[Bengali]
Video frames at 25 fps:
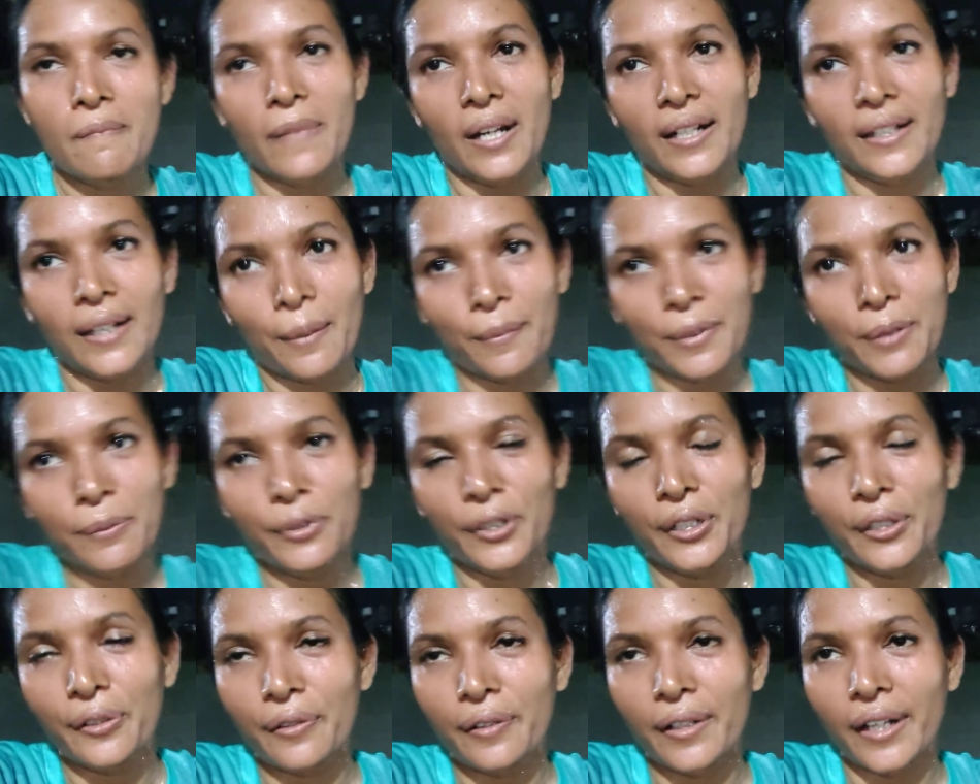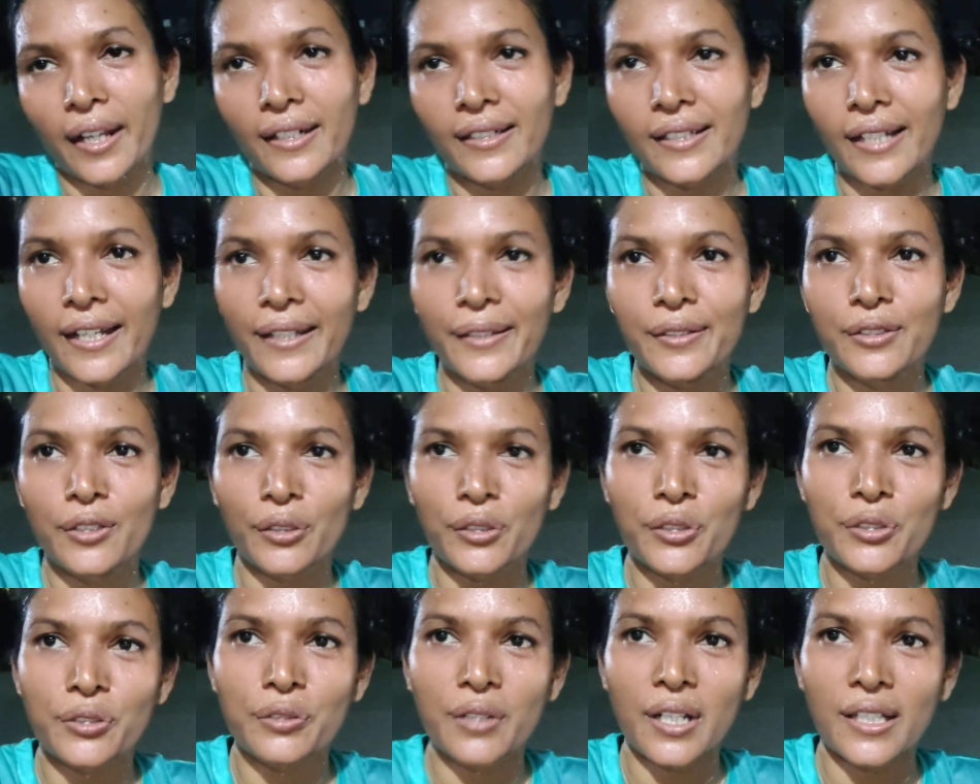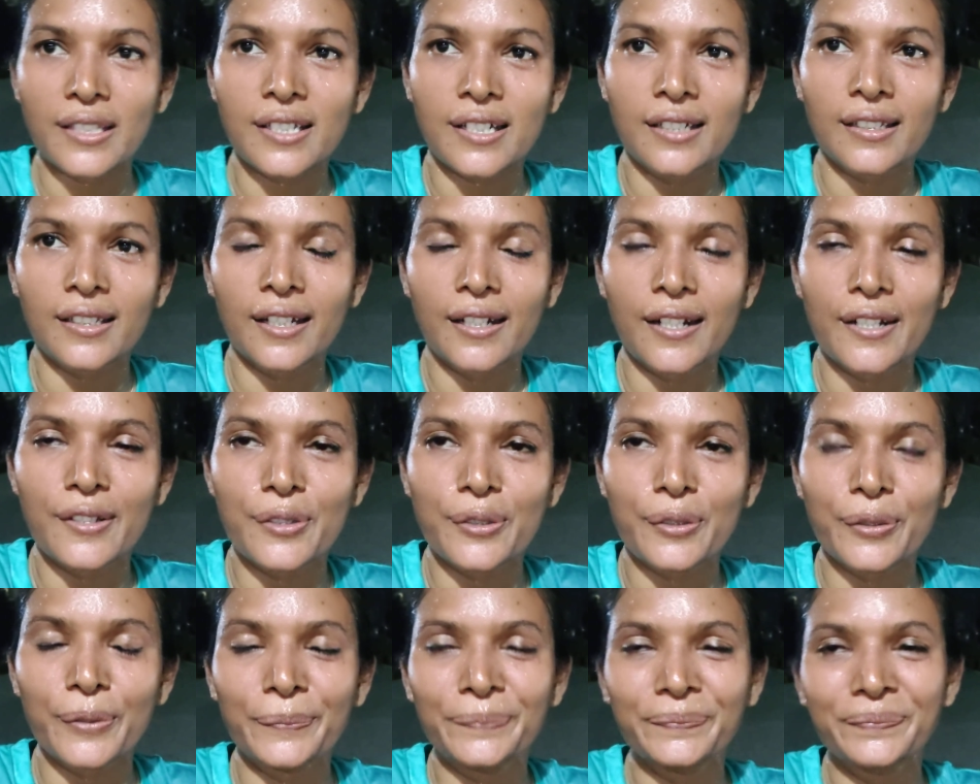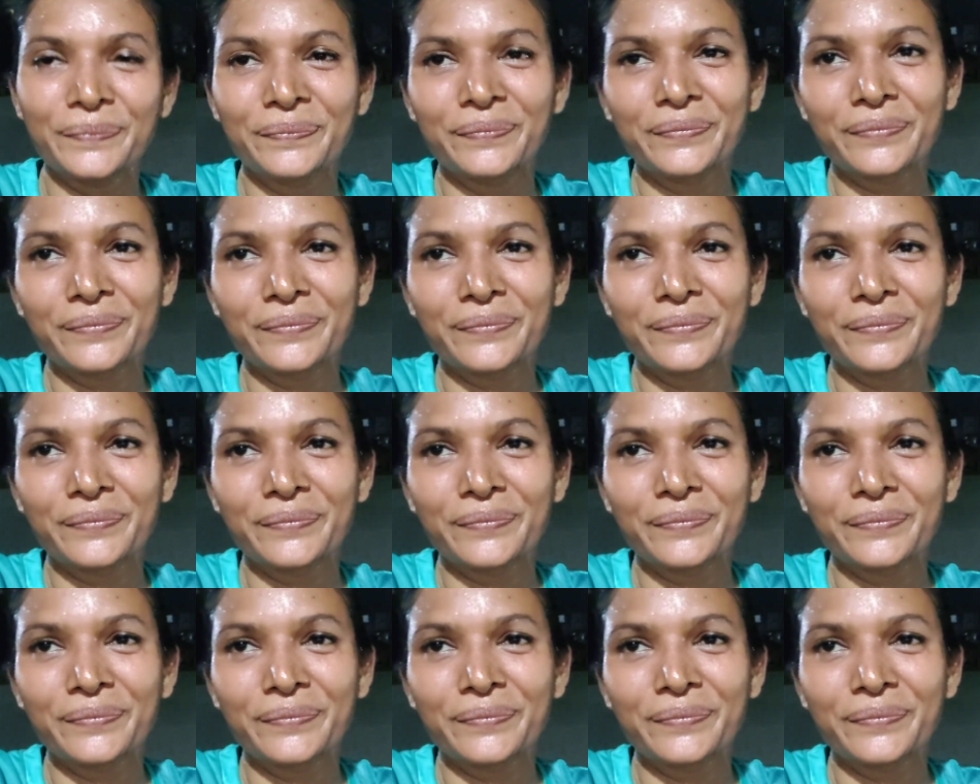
বাট আমি মনে করি এটাই যথেষ্ট আজকের দিনের জন্য